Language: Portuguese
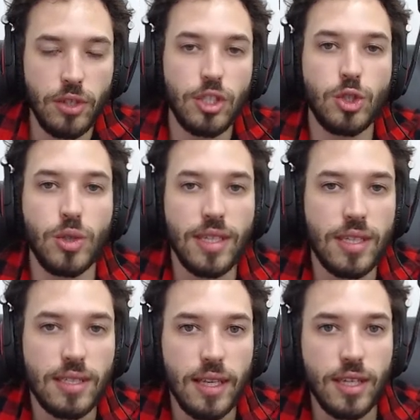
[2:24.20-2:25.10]
de todas
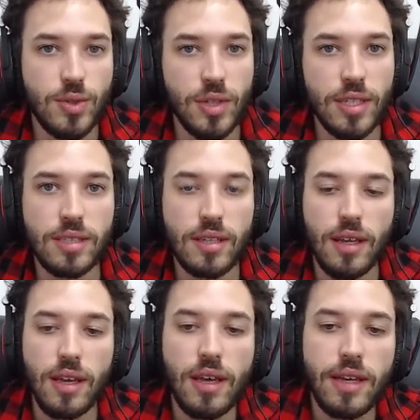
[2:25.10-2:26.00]
as seleções,
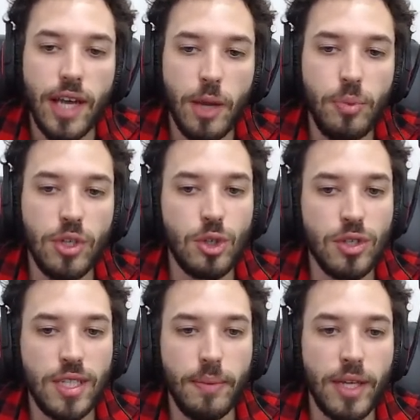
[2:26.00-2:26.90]
e aí para o
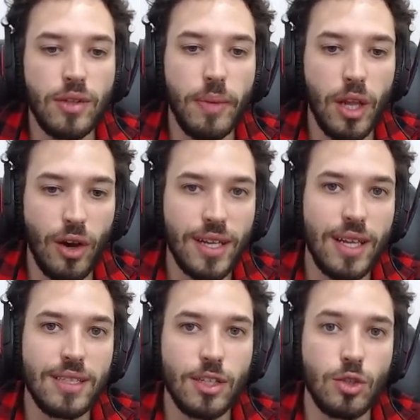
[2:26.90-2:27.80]
entrosamento é melhor que
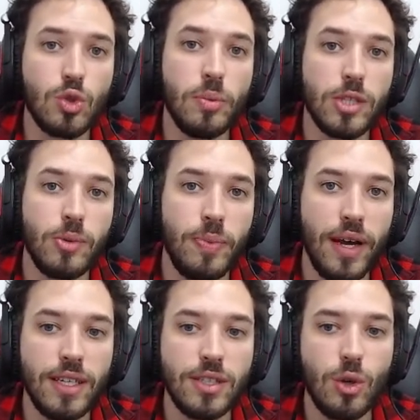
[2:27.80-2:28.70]
eles sejam do mesmo
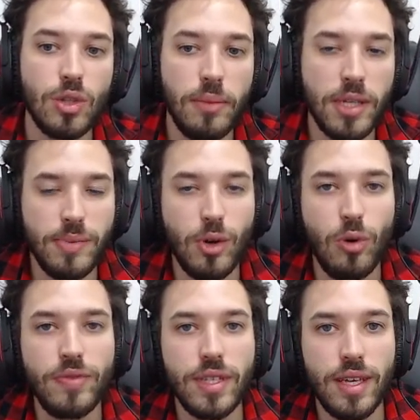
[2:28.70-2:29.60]
país ou da mesma
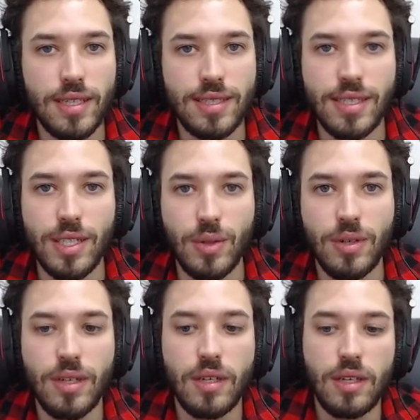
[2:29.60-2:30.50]
confederação.
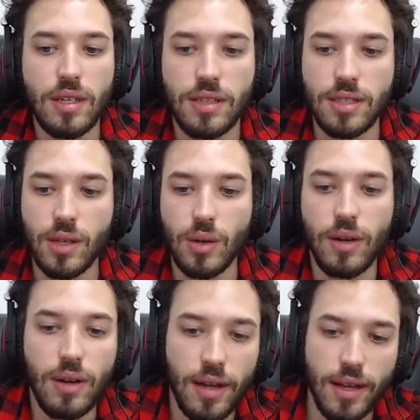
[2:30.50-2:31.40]
Então,
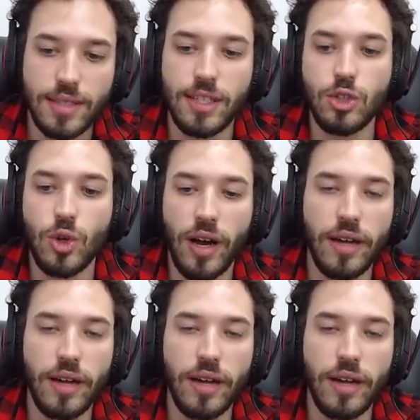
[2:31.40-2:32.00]
é, é, se ele jogar